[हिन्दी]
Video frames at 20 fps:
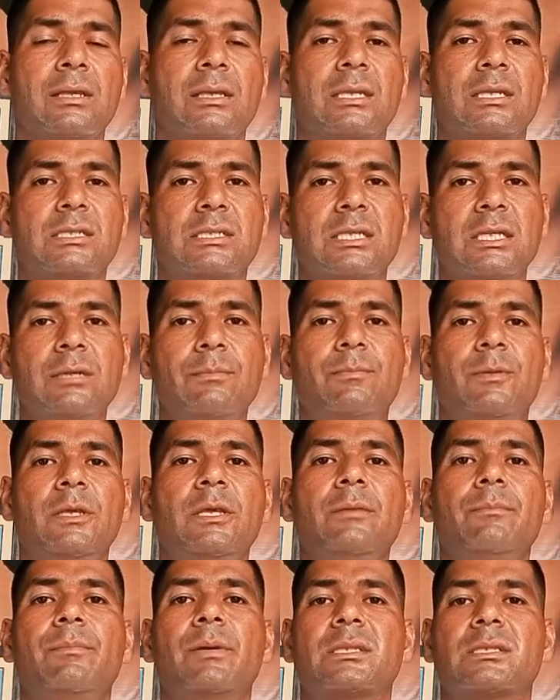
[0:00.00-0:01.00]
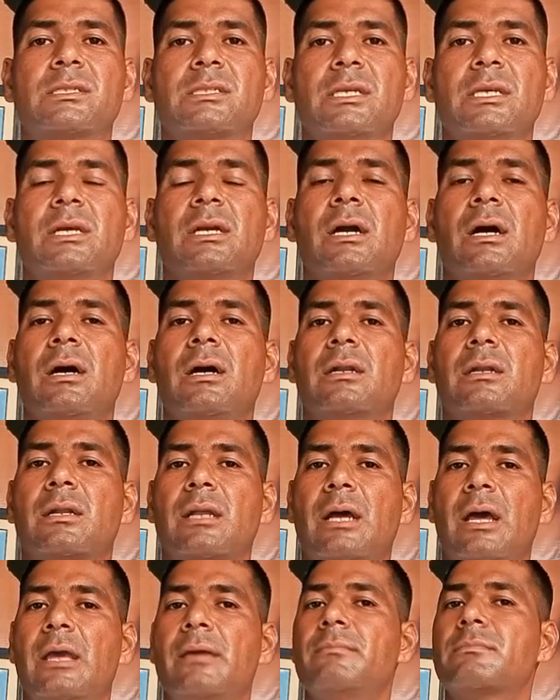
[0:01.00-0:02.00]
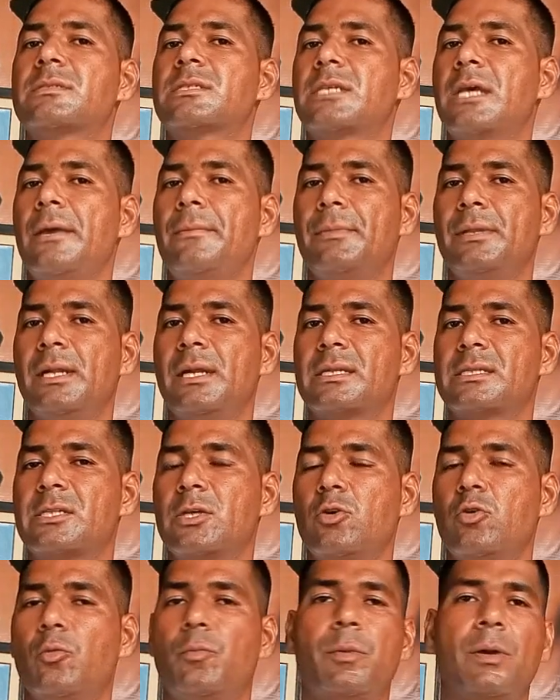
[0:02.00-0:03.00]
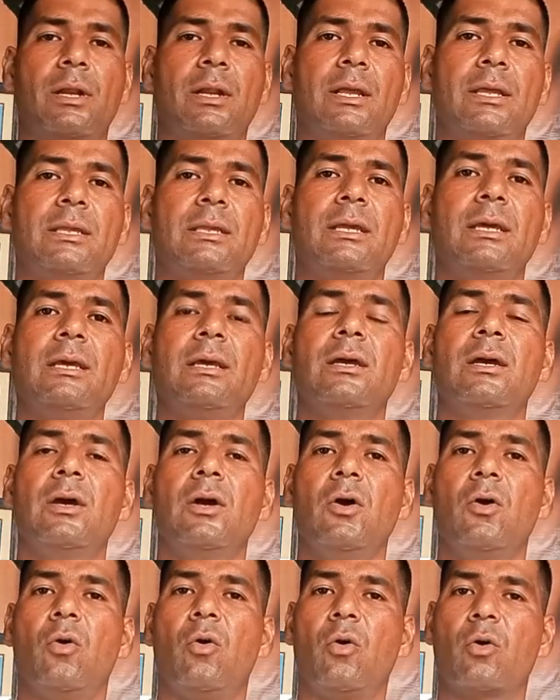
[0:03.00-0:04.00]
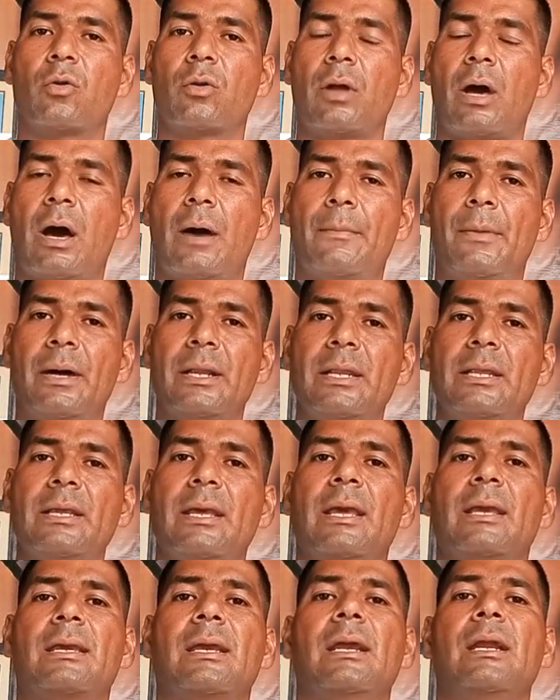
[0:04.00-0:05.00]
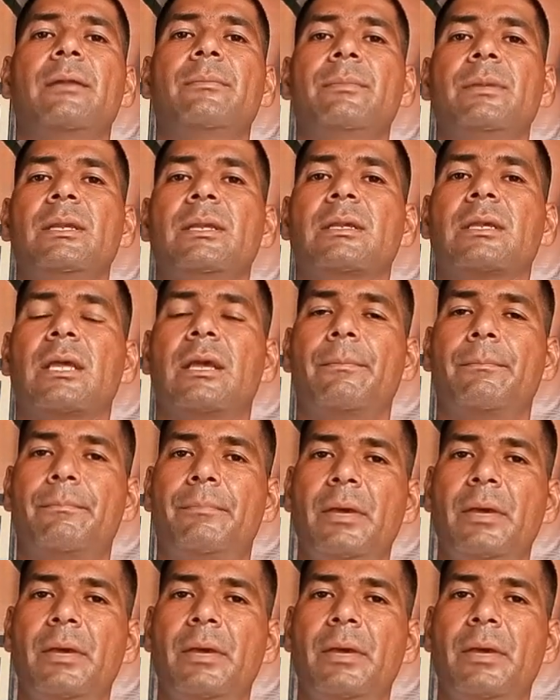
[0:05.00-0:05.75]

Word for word: किसी भी बच्चे का टाइम छः मिनट से ऊपर नहीं है और हमारी एकेडमी के